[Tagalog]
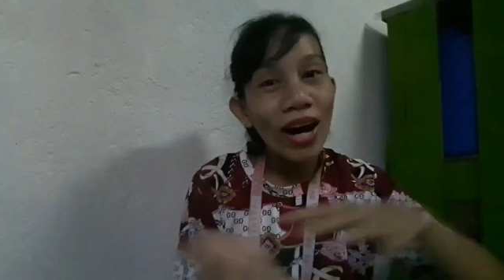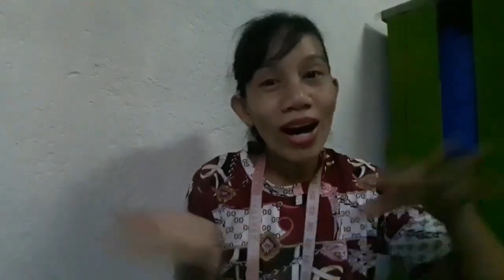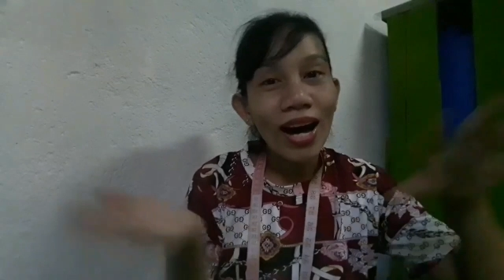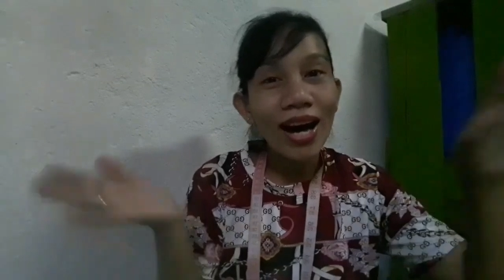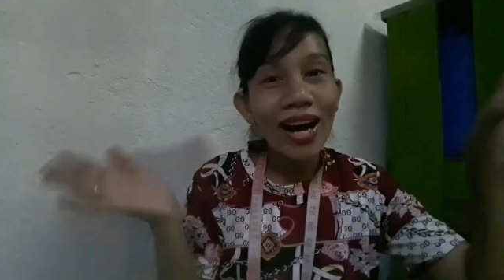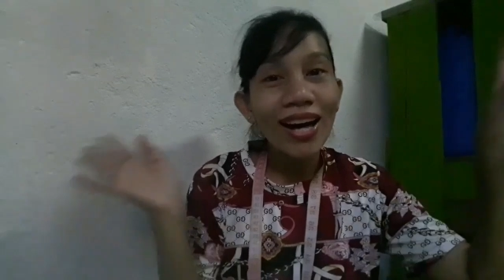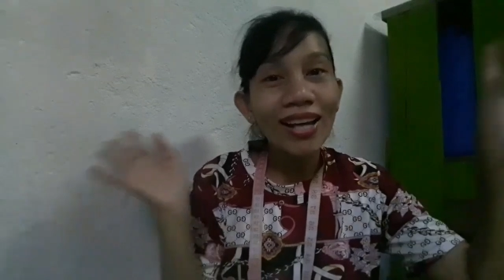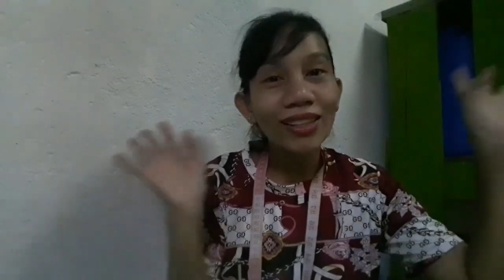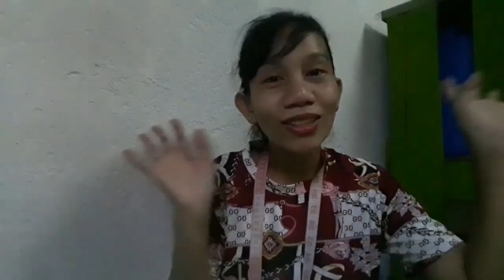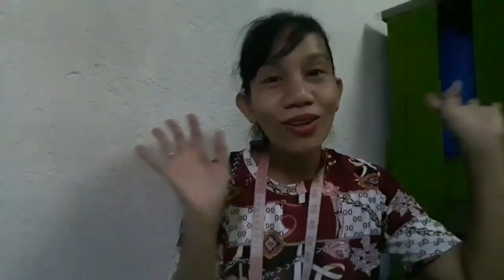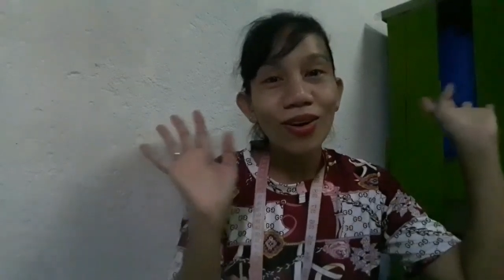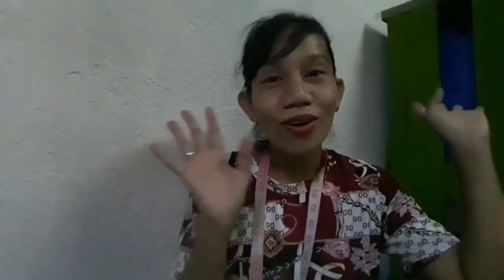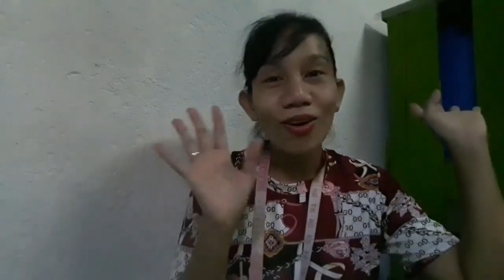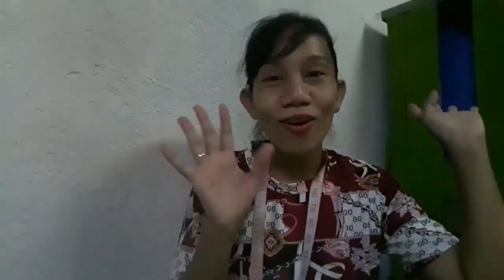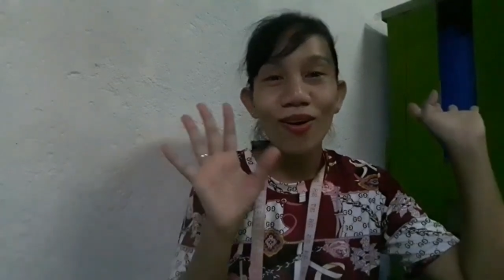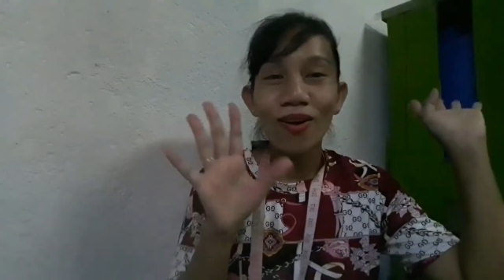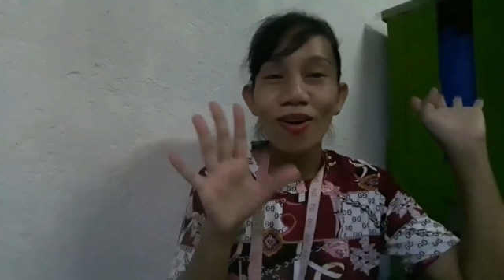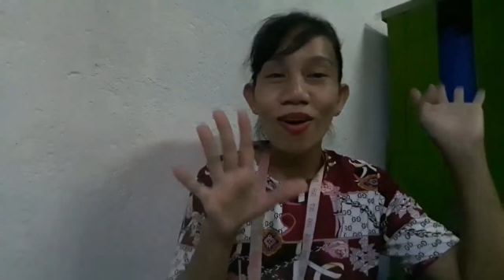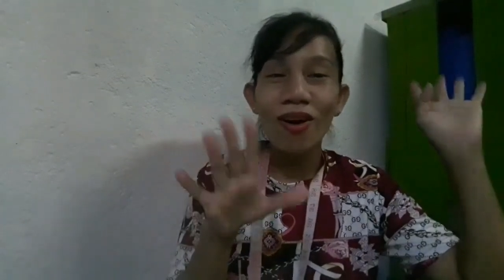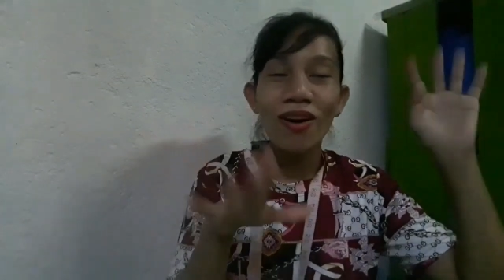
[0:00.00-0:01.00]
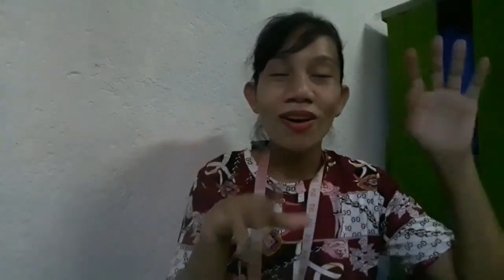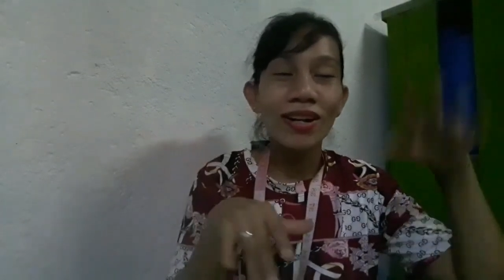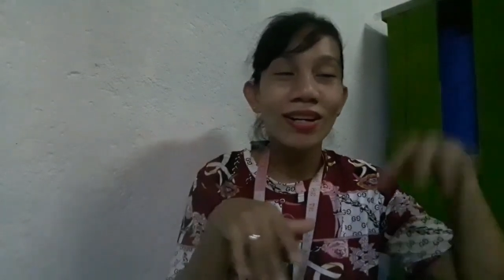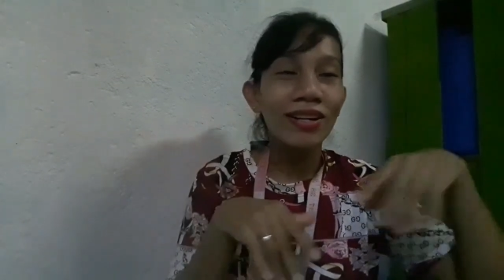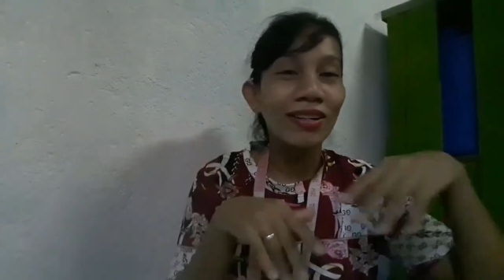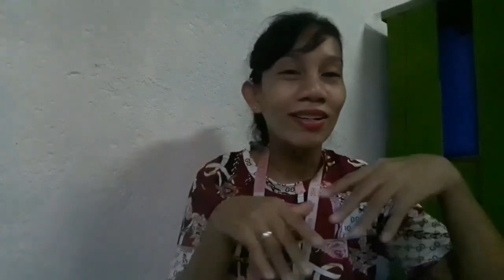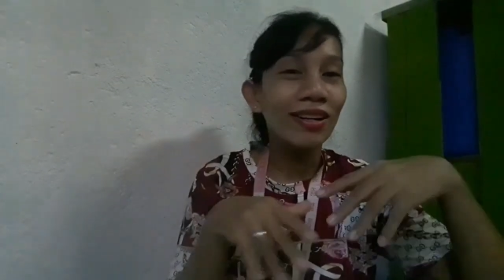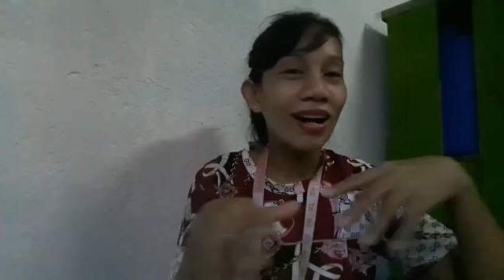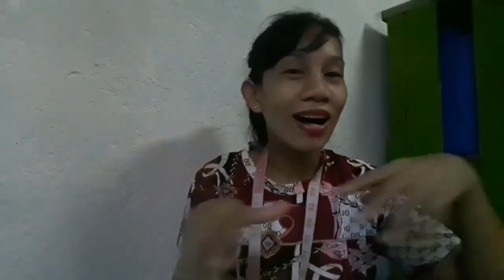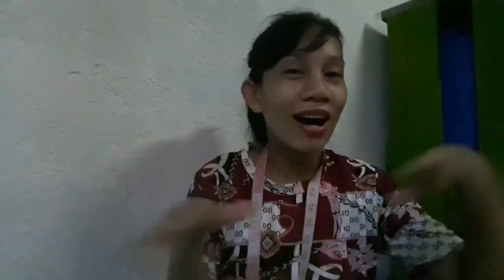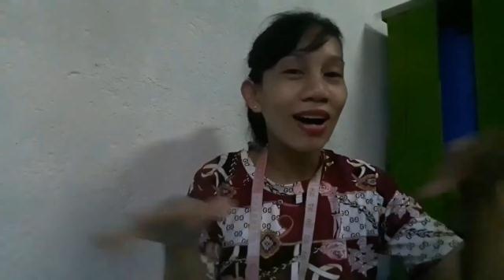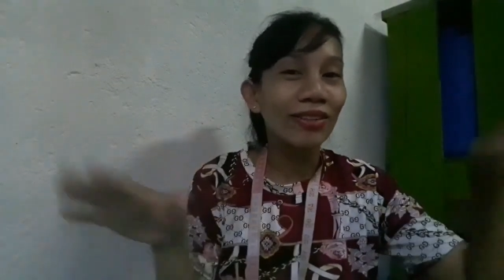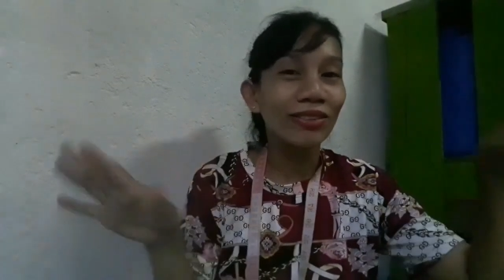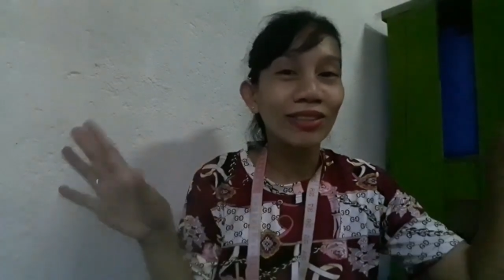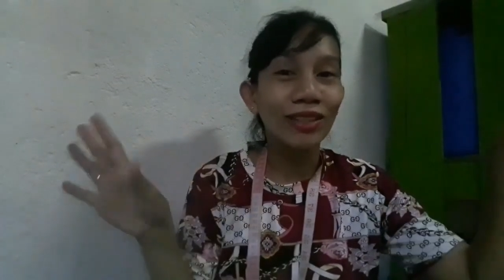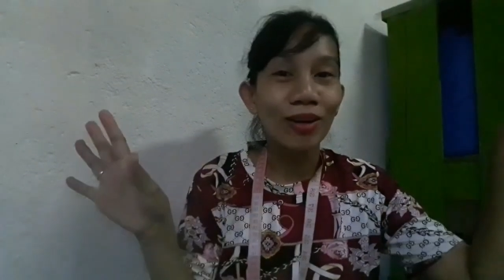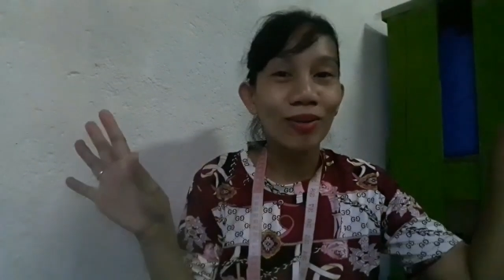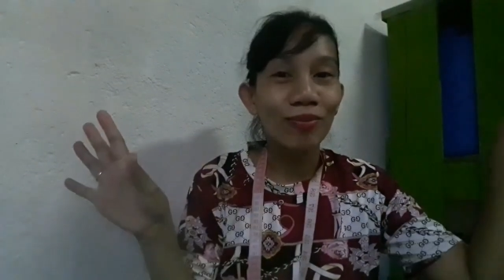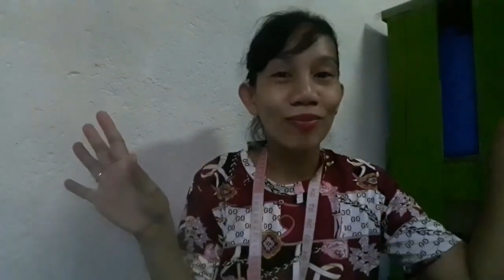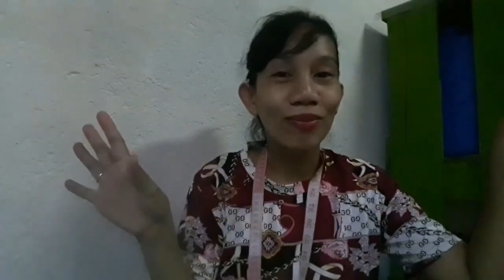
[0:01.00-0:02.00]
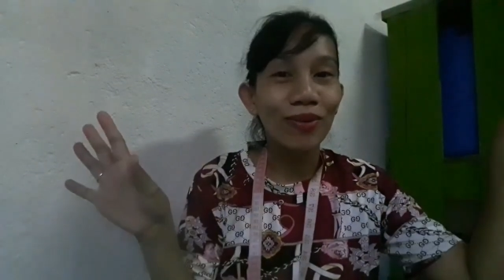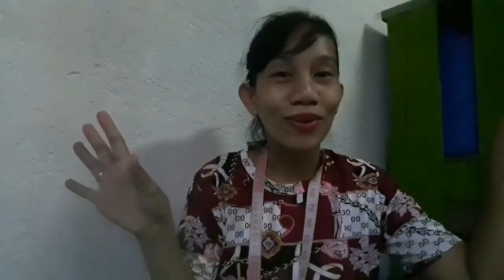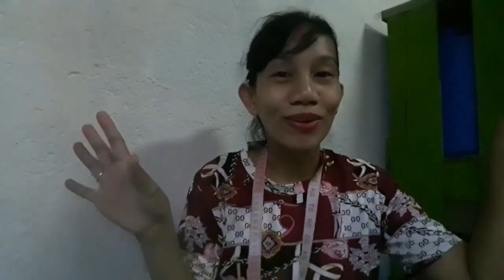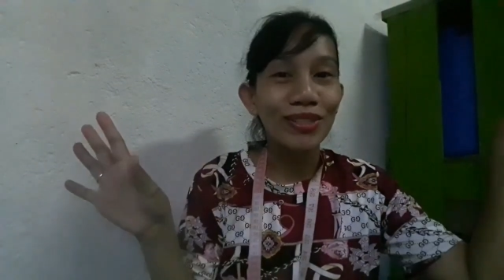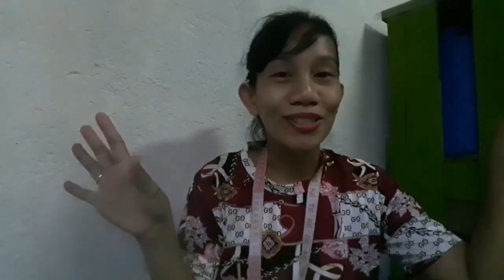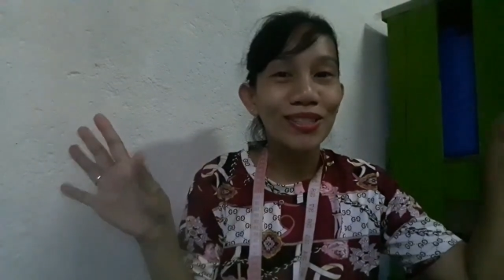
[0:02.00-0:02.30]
at all around tag po.